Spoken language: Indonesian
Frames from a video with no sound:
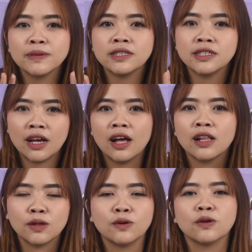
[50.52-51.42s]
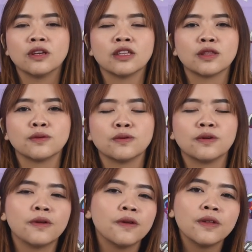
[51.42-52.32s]
pecah loh gitu.
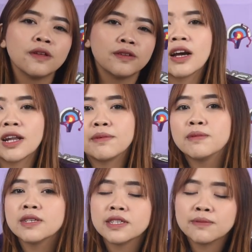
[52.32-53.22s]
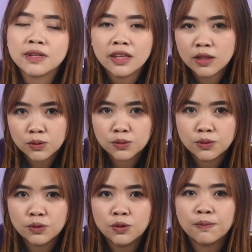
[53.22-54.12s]
Kenapa bisa seperti itu?
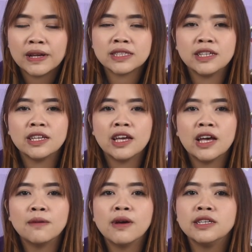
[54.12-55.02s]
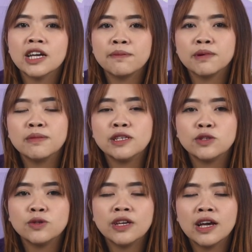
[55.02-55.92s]
Pastinya banyak
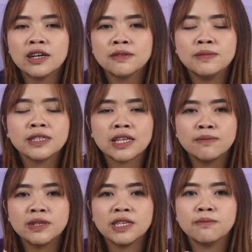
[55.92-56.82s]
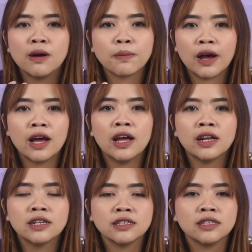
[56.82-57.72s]
pemicu yang bisa
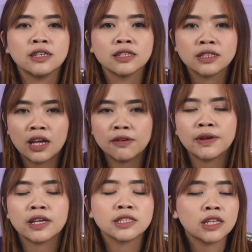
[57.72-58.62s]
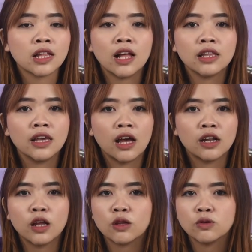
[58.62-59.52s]
menyebabkan uh, eh, shaft extend
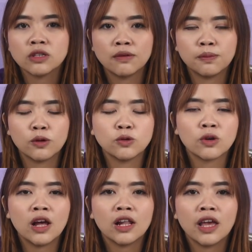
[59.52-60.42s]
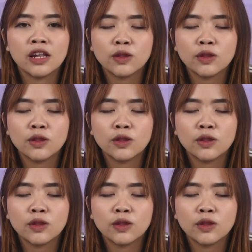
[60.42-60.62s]
kalian atau shaft protur kalian